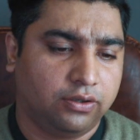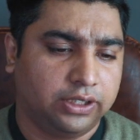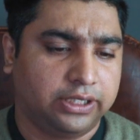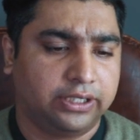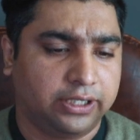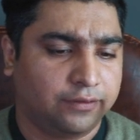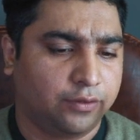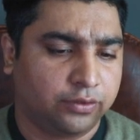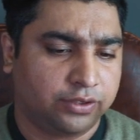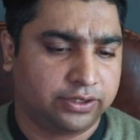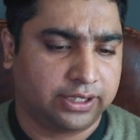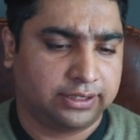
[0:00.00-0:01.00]
ओनली क्रिएटिव
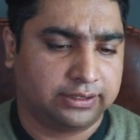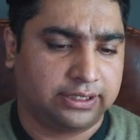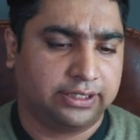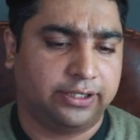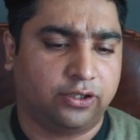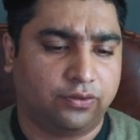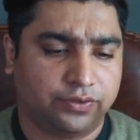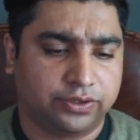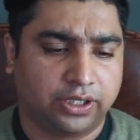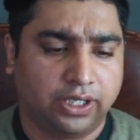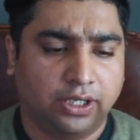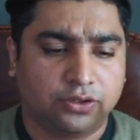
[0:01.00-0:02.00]
लोगो डिजाइन एंड देयर
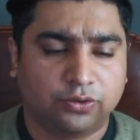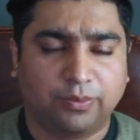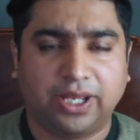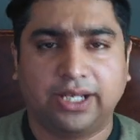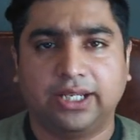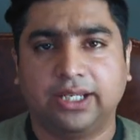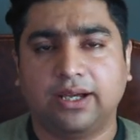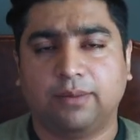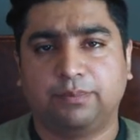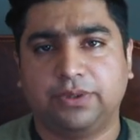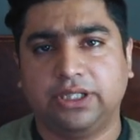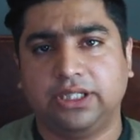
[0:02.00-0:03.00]
ऑफिस सो मैंने
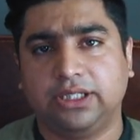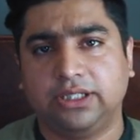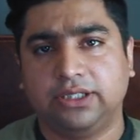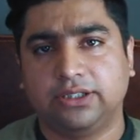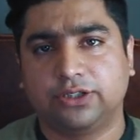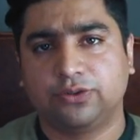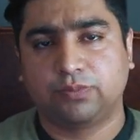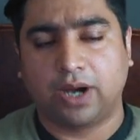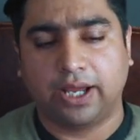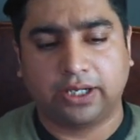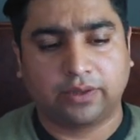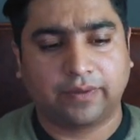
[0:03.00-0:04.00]
अपनी ये जो
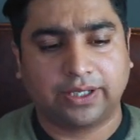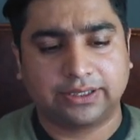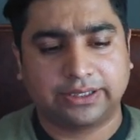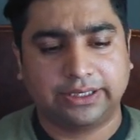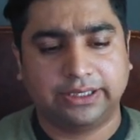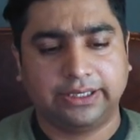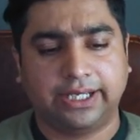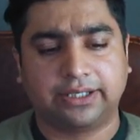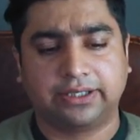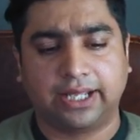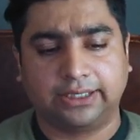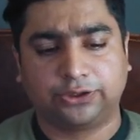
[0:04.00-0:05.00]
बाय रिक्वेस्ट थी
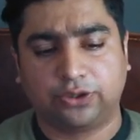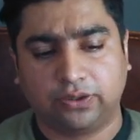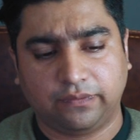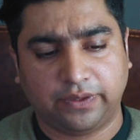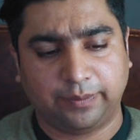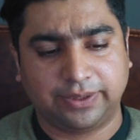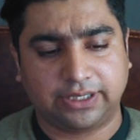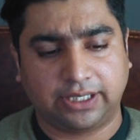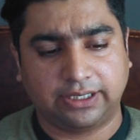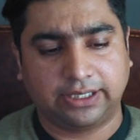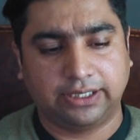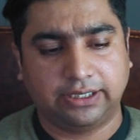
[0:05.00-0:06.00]
एक नेचुरल वे में
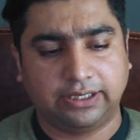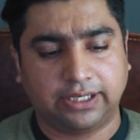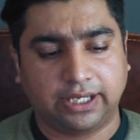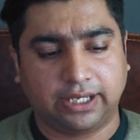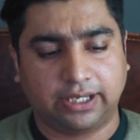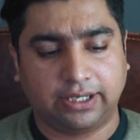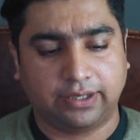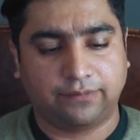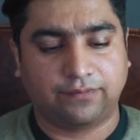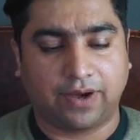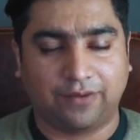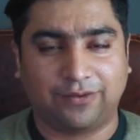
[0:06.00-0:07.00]
सेंड की कि
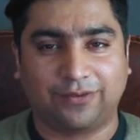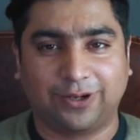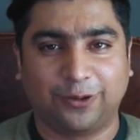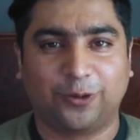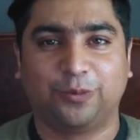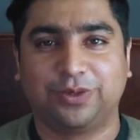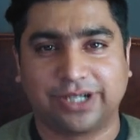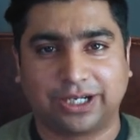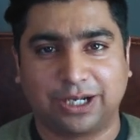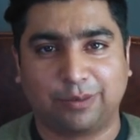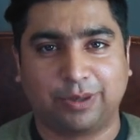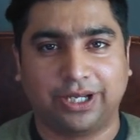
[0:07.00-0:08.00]
फाइबर वालों को भी
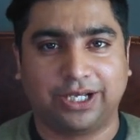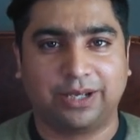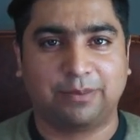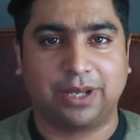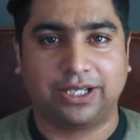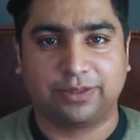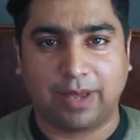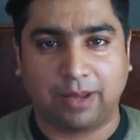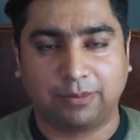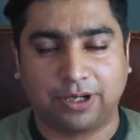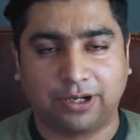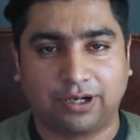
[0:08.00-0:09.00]
शक ना पड़े कि मैं
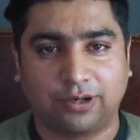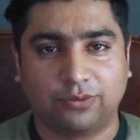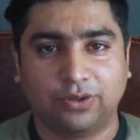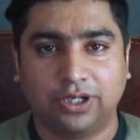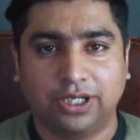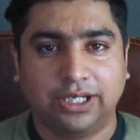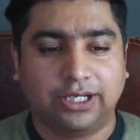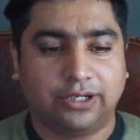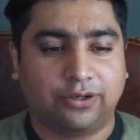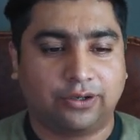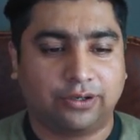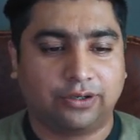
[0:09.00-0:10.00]
स्पैम कर रहा हूँ
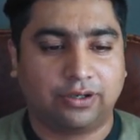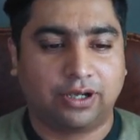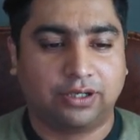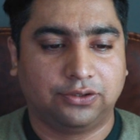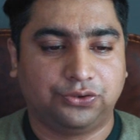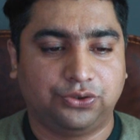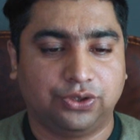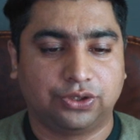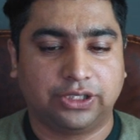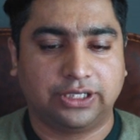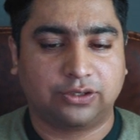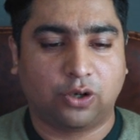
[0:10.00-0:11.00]
और
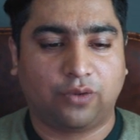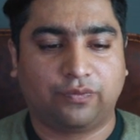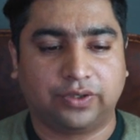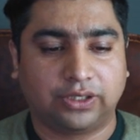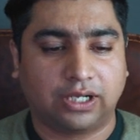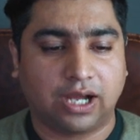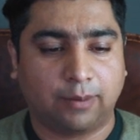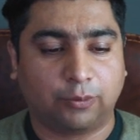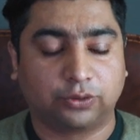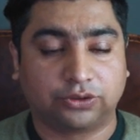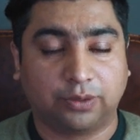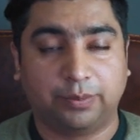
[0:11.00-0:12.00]
जिसने ऑफर
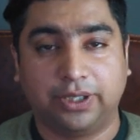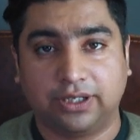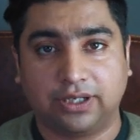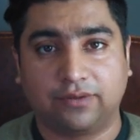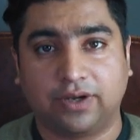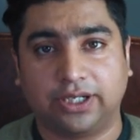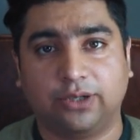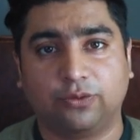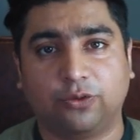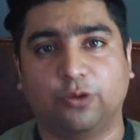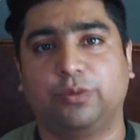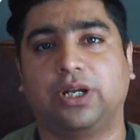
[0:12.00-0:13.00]
आपको सबमिट करवानी है
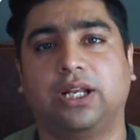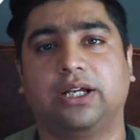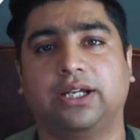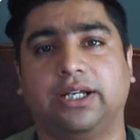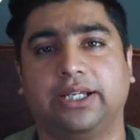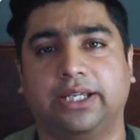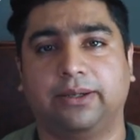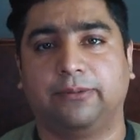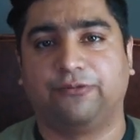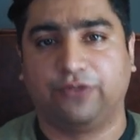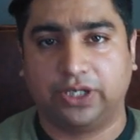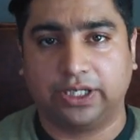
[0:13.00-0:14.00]
उनको भी ना लगे कि ये
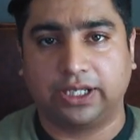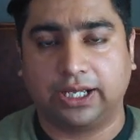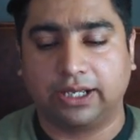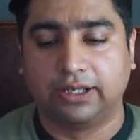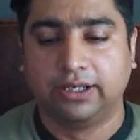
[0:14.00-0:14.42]
फेक है